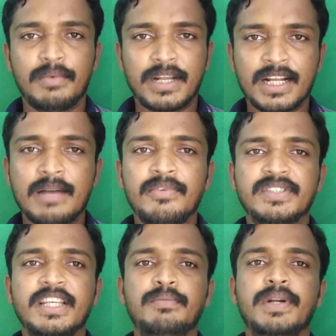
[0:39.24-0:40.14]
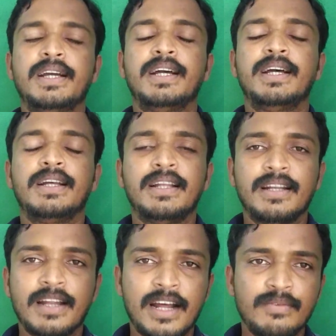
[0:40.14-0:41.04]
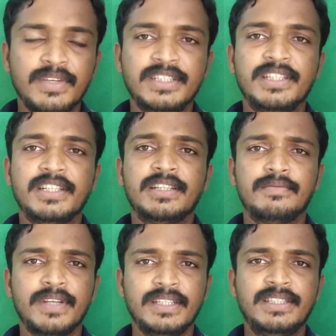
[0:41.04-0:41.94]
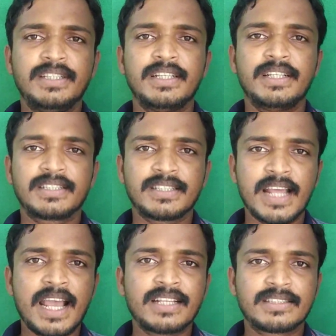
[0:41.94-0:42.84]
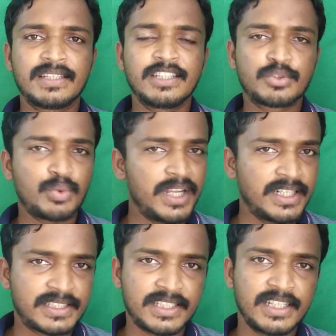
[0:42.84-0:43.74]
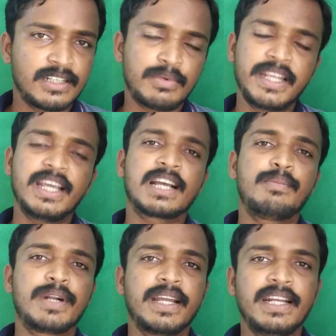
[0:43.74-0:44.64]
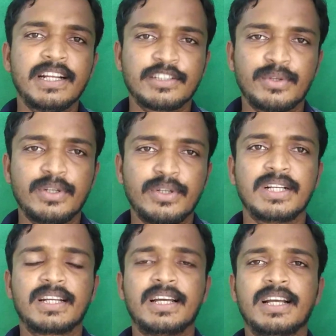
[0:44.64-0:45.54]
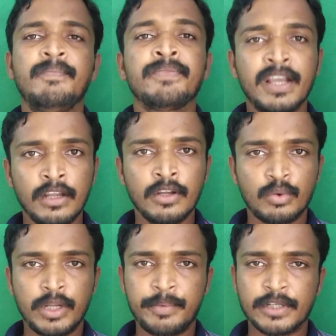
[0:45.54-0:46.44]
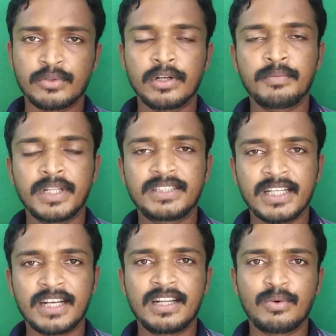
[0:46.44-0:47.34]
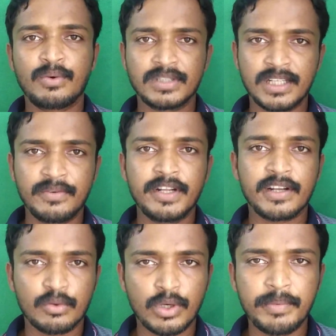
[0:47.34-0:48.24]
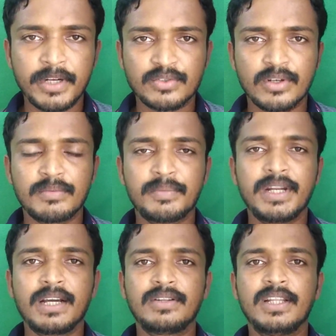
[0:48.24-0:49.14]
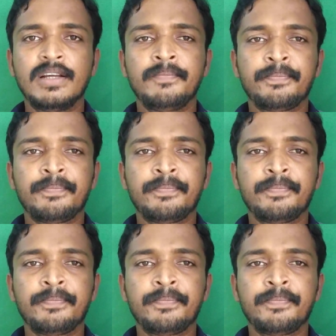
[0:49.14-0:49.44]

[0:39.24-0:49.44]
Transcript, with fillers: மறக்காமல் விசிட் பண்ணுங்கள் நான்வெஜ்ஜு வெஜ்ஜு ஸ்நாக்ஸு ஸ்வீட்ஸு இந்த மாதிரி ஏகப்பட்ட ஐட்டங்கள் சொல்லி கொடுத்துக்கிட்டு இருக்காங்க குறிப்பாக சொல்லணும் இந்த சேனலில் ஒரு சில வீடியோக்களை குறிப்பிட்டு சொல்லணும் அப்படின்னா வந்து